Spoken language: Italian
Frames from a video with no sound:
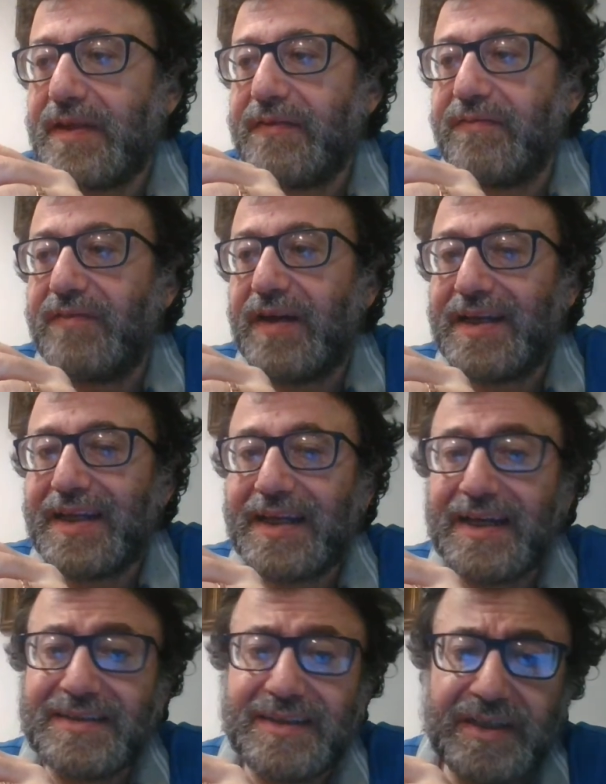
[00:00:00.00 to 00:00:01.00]
in varie
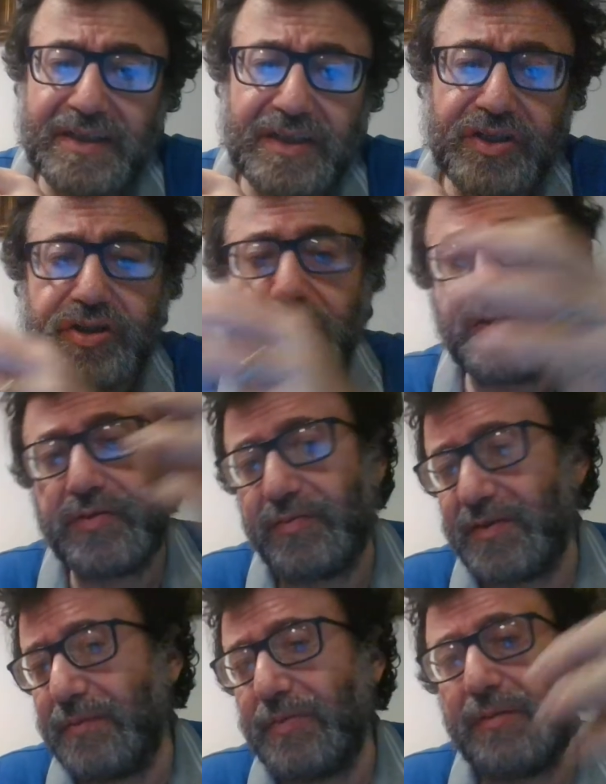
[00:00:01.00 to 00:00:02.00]
case editrici, poi per
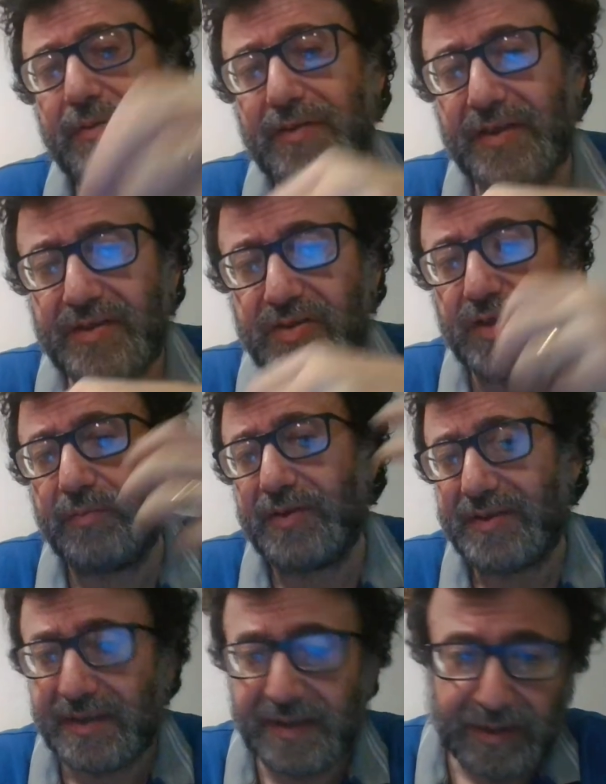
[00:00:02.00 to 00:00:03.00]
esempio la prima edizione poi è
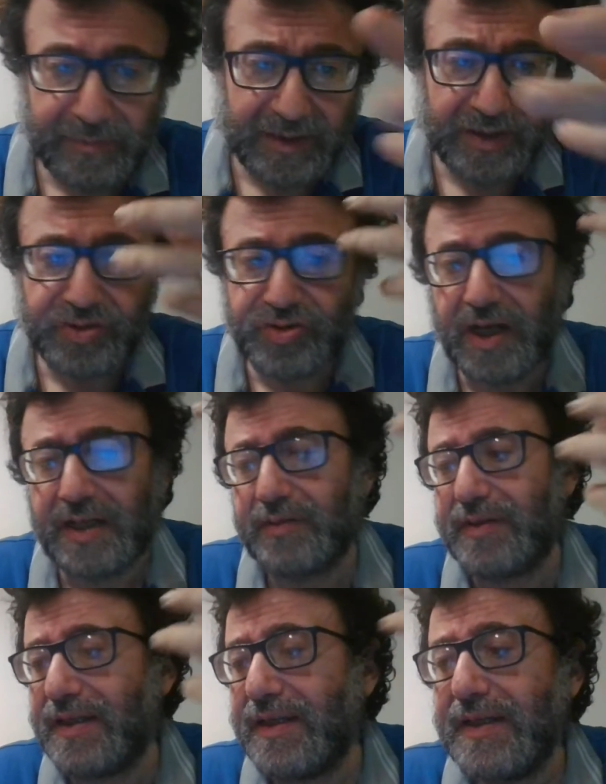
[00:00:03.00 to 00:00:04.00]
stata rimaneggiata,
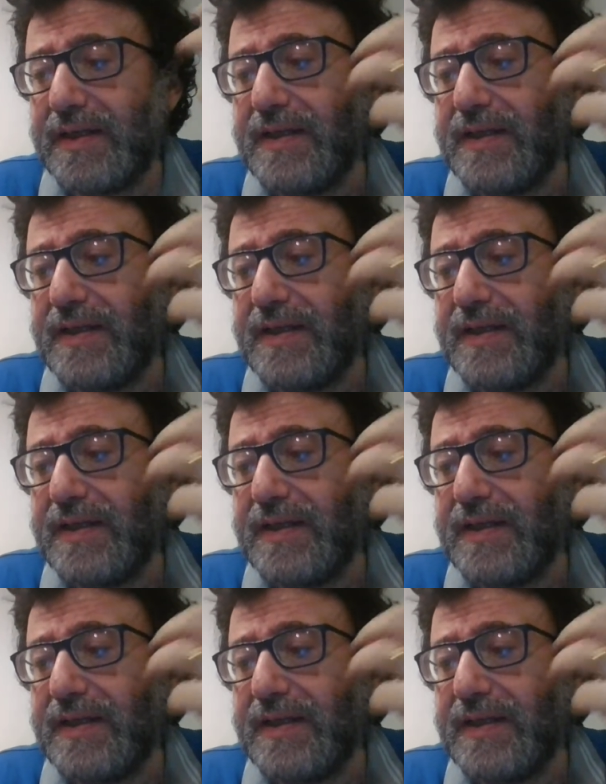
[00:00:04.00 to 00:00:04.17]
quindi